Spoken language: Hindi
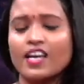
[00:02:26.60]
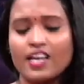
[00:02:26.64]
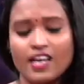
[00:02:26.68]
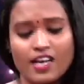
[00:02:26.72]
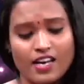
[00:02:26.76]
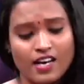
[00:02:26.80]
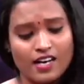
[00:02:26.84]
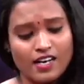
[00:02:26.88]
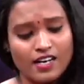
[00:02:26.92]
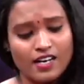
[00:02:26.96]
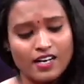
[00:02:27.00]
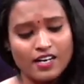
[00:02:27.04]

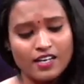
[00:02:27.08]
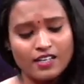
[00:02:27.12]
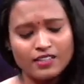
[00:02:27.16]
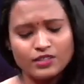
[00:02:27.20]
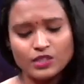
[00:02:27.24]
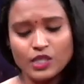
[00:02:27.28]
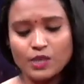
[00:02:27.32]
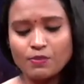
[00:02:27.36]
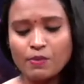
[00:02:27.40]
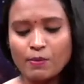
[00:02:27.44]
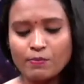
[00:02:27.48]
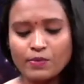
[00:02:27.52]
आ,
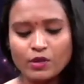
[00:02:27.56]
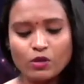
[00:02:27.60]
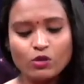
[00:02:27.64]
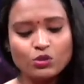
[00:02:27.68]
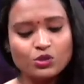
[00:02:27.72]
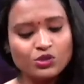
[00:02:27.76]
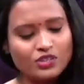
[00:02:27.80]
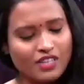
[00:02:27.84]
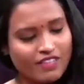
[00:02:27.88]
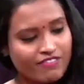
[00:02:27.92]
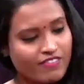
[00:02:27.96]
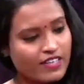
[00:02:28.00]
जब हम इनको
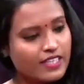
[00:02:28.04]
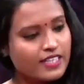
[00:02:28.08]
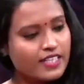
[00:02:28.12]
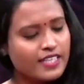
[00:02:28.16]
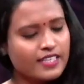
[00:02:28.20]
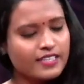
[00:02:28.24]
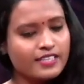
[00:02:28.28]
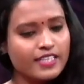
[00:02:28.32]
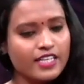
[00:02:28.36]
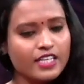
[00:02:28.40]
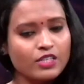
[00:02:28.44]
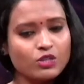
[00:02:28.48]
शफल
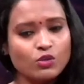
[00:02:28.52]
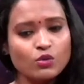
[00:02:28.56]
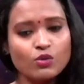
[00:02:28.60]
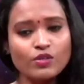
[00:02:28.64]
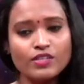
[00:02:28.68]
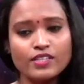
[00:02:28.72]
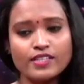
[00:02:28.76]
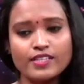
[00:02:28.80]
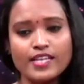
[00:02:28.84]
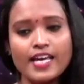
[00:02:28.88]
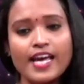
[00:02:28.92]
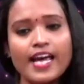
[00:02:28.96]
करते हैं तो
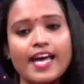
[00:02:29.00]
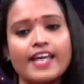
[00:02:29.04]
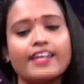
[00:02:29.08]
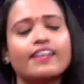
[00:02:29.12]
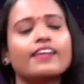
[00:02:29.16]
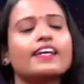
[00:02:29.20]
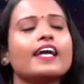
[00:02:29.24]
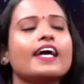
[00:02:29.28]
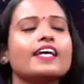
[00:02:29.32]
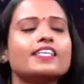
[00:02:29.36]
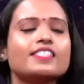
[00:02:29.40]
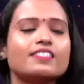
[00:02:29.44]
दे
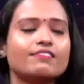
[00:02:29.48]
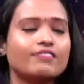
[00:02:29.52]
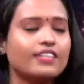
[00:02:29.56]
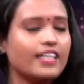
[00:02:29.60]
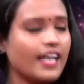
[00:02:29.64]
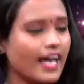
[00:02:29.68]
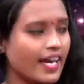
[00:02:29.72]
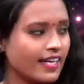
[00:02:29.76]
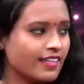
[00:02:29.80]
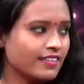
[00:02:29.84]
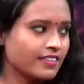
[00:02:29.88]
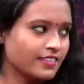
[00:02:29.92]
एनालाइज अवर
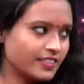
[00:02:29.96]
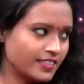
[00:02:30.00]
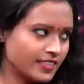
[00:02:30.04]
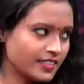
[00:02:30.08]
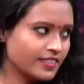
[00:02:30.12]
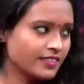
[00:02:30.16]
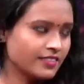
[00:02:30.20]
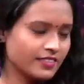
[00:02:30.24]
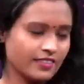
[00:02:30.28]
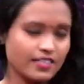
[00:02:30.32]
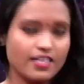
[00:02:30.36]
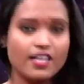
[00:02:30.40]
एनर्जी
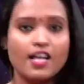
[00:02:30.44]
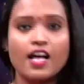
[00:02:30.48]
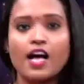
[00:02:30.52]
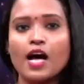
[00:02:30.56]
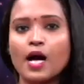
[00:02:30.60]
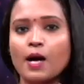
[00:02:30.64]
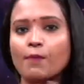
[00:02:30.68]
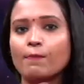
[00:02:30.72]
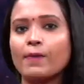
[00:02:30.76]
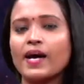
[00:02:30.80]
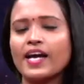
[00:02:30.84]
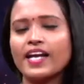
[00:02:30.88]

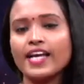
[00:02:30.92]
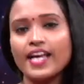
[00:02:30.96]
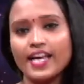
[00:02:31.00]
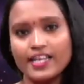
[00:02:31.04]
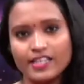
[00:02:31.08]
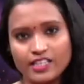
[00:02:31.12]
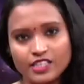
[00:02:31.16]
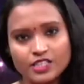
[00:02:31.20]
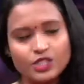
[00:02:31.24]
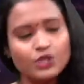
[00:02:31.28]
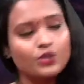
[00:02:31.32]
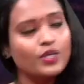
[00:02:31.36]
हमारी
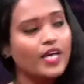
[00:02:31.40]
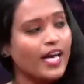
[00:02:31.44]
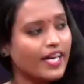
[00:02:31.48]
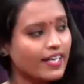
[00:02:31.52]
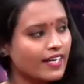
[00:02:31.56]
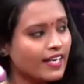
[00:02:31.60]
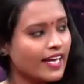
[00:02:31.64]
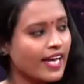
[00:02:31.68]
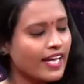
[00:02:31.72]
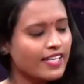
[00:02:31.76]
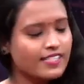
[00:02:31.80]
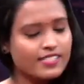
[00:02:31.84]
एनर्जी को
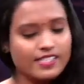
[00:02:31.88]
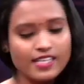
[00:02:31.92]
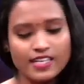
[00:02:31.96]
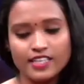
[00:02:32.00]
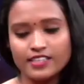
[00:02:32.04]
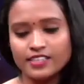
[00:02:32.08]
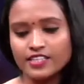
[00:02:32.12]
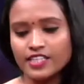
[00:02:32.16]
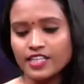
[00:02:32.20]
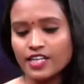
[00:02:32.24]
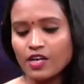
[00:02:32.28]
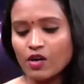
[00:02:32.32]
एनालाइज
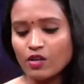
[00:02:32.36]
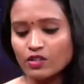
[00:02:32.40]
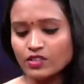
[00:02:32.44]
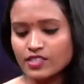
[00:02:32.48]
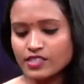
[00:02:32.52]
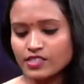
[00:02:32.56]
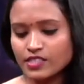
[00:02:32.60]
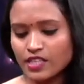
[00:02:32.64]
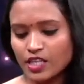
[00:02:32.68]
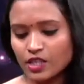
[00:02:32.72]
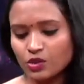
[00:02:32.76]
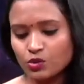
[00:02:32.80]
करते हैं और
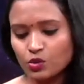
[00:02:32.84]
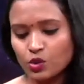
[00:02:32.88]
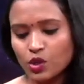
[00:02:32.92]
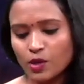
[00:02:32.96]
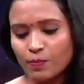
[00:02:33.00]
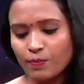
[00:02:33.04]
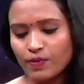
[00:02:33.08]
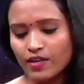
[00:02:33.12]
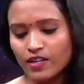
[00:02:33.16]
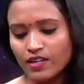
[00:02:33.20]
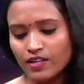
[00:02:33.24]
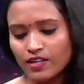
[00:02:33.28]
जिसके थ्रू
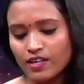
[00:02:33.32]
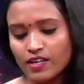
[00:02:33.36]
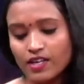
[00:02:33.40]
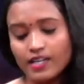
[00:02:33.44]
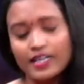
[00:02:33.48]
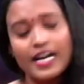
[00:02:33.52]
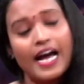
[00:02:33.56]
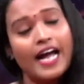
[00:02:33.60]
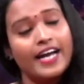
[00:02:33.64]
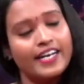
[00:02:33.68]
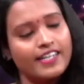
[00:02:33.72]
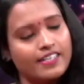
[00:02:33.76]
हमें
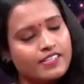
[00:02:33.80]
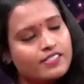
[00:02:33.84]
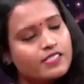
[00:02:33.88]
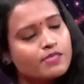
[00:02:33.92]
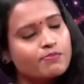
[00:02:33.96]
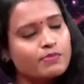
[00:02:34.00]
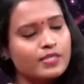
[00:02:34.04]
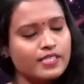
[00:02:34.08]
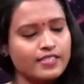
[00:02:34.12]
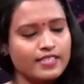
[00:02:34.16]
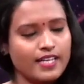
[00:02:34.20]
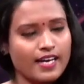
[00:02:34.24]
गाइडेंस
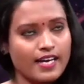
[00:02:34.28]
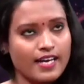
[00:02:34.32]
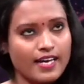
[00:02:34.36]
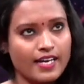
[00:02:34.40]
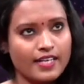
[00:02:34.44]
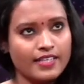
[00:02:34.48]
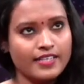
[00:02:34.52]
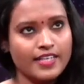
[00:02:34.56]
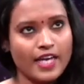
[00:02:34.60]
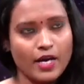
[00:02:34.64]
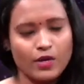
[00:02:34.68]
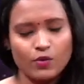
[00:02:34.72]
मिलता है
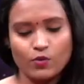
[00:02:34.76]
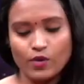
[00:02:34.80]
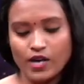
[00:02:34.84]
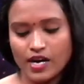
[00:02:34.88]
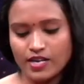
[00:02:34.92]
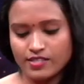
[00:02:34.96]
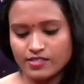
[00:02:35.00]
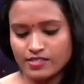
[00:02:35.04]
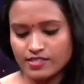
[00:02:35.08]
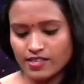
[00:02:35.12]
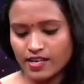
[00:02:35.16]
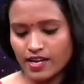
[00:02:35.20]
टैरो
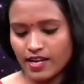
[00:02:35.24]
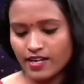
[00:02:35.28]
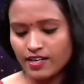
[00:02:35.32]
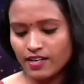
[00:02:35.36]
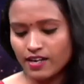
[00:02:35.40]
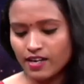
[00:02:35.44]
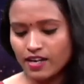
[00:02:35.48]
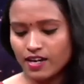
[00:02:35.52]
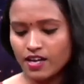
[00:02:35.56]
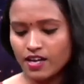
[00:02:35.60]
कार्ड्स का है ना